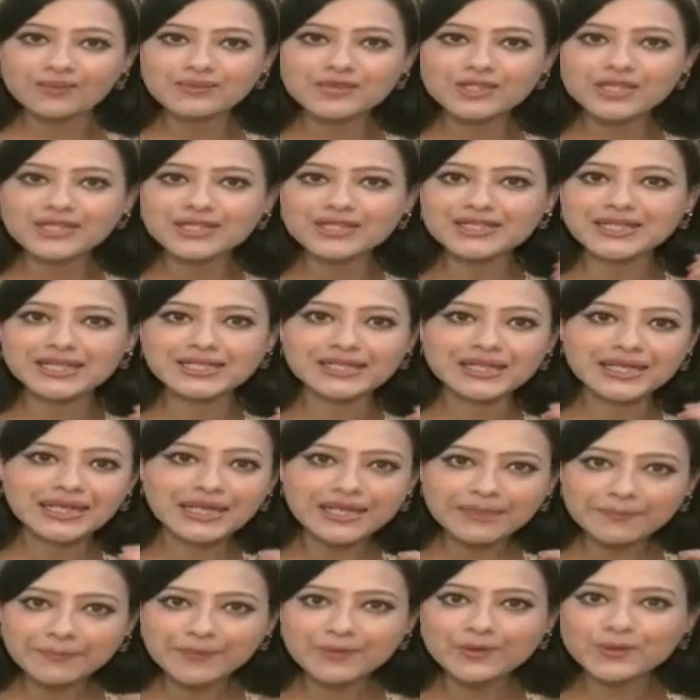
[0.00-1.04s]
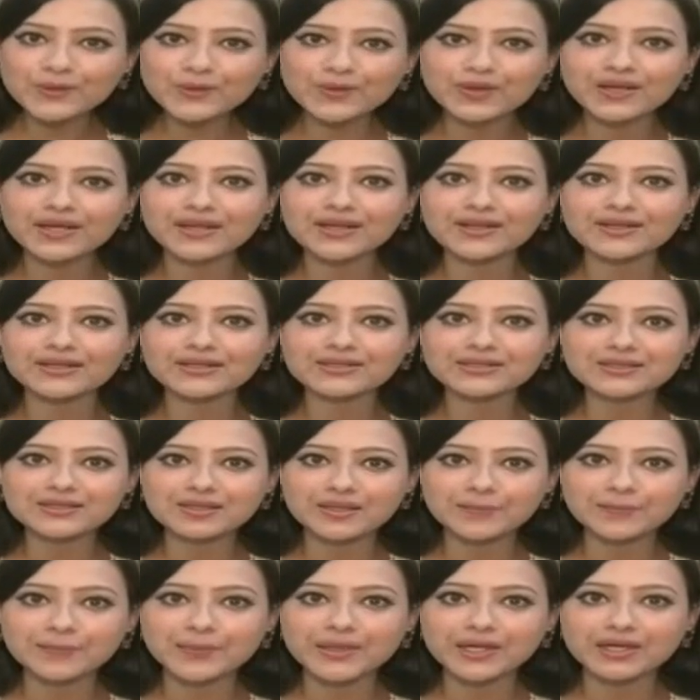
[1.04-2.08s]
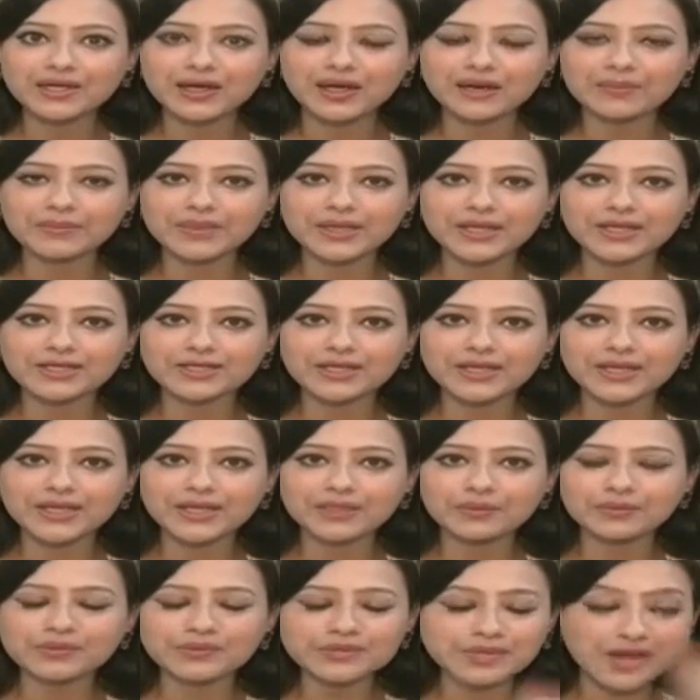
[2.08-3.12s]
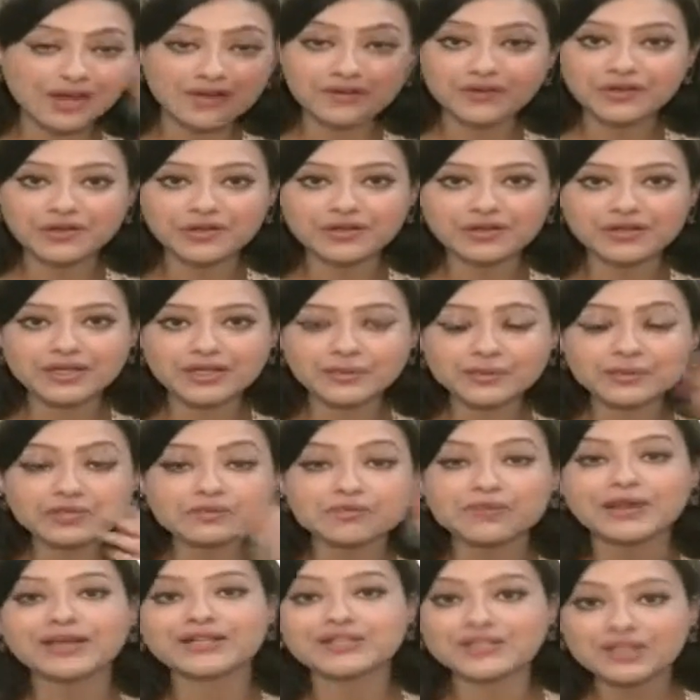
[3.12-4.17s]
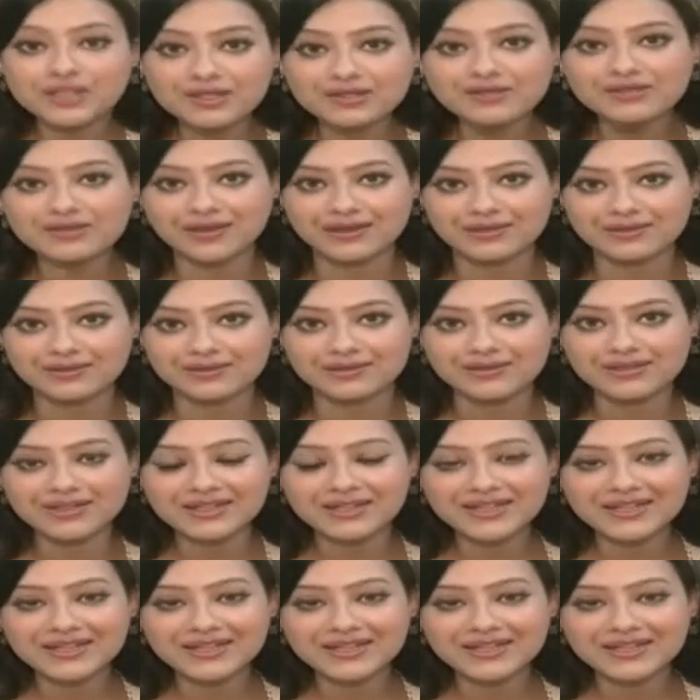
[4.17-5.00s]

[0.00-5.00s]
जिस डिटेलिंग पर उन्होंने इस स्क्रिप्ट पर काम किया था इट वॉज़ अनरियल इट वॉज़ मैजिकल राधा